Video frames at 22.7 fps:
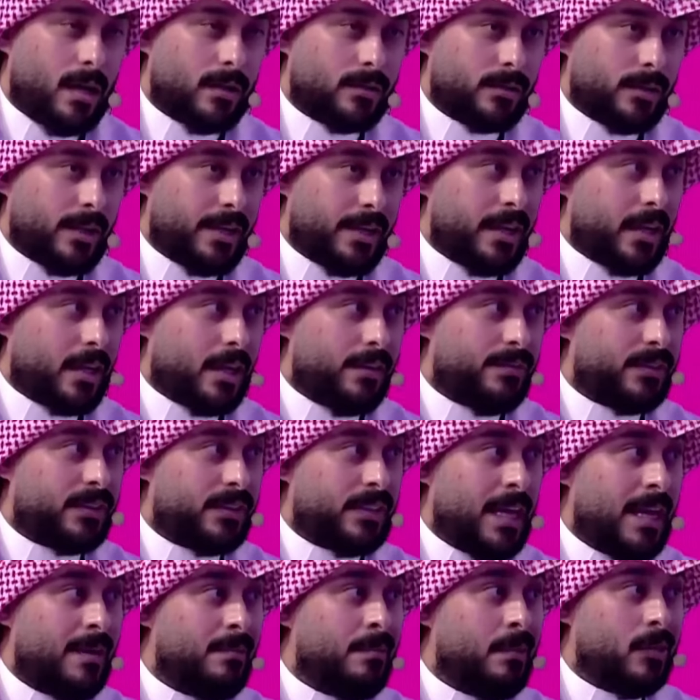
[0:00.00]
الطريقه في
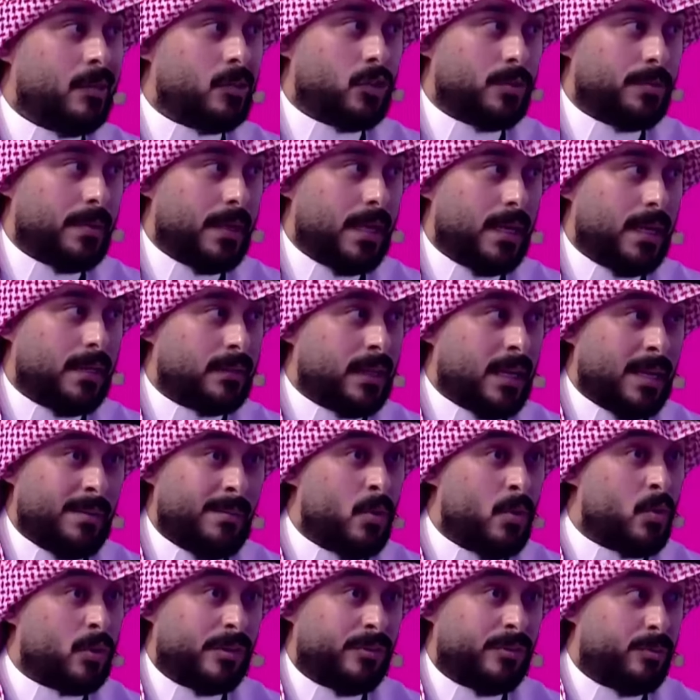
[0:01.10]
التعامل مع الزملاء ترى
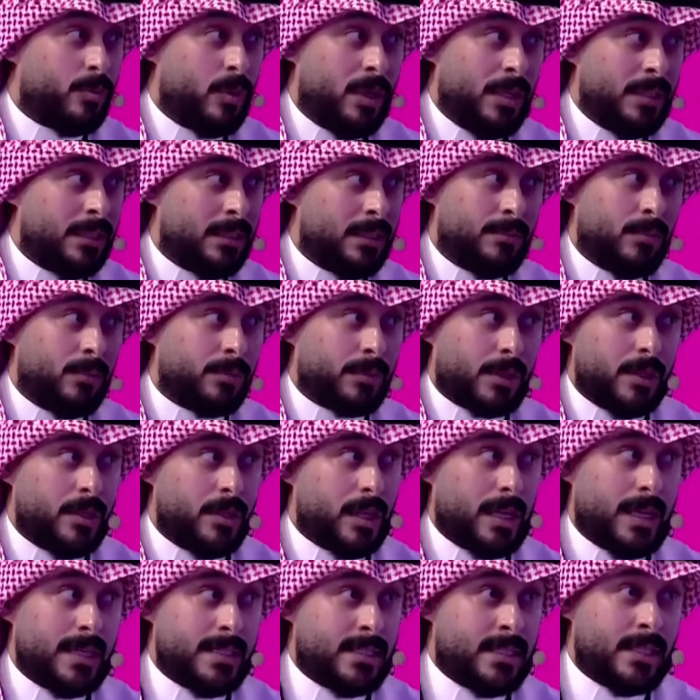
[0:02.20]
موقف معين ممكن
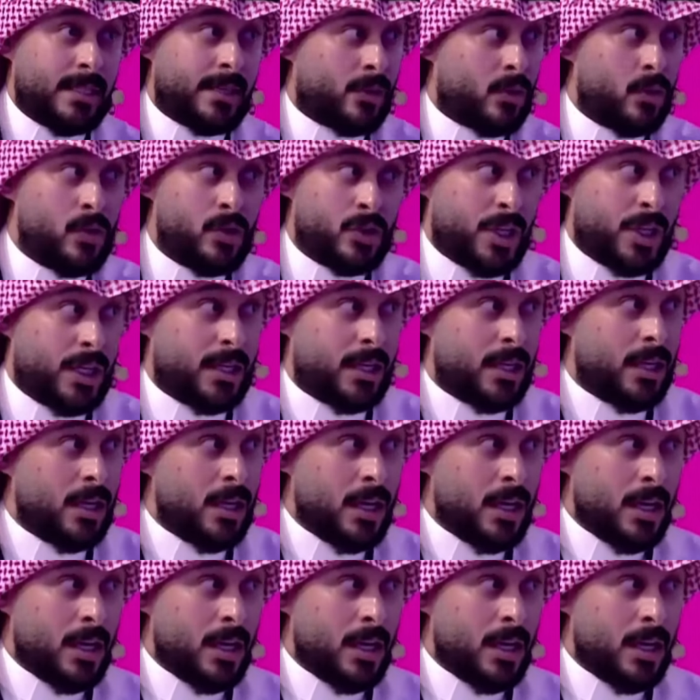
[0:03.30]
يخسرك كل شيء